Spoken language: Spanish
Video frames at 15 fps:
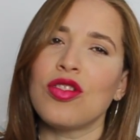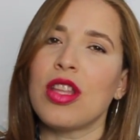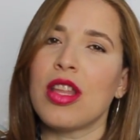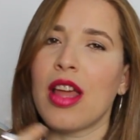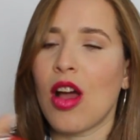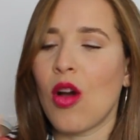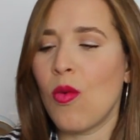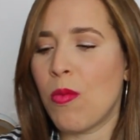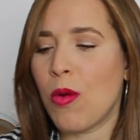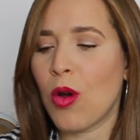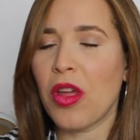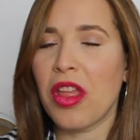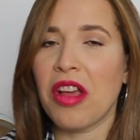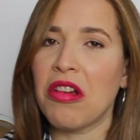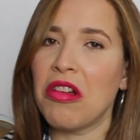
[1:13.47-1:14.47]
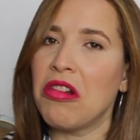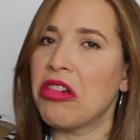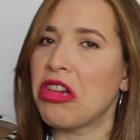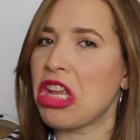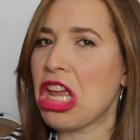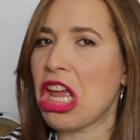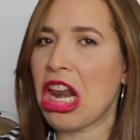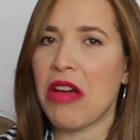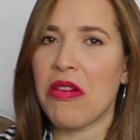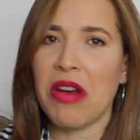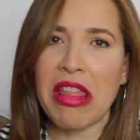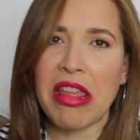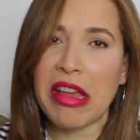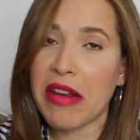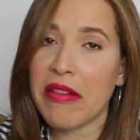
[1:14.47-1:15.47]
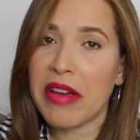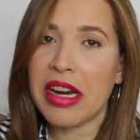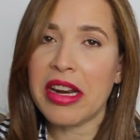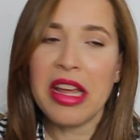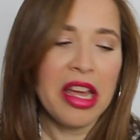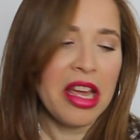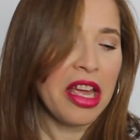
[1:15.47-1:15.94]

te dan un poco de color y a la hora de grabar